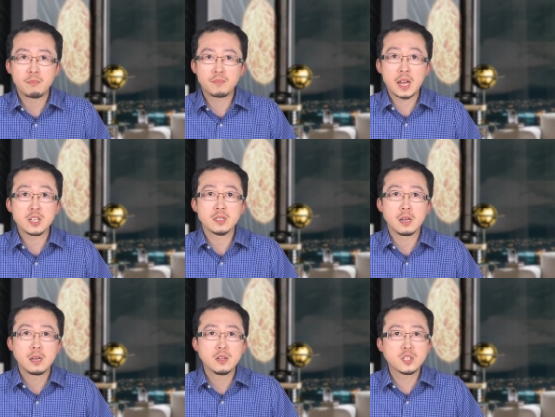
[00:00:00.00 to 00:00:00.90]
但是呢，
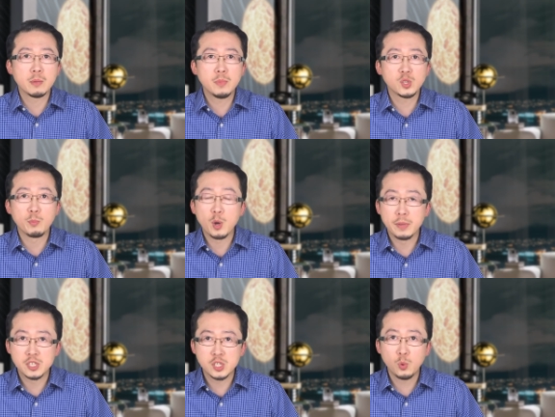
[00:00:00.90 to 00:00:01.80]
什么都没有
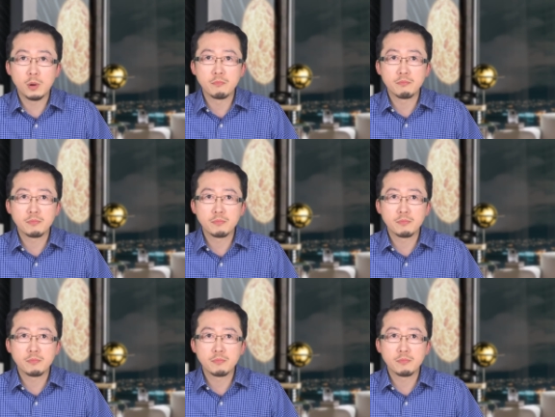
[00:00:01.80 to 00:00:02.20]
被击落。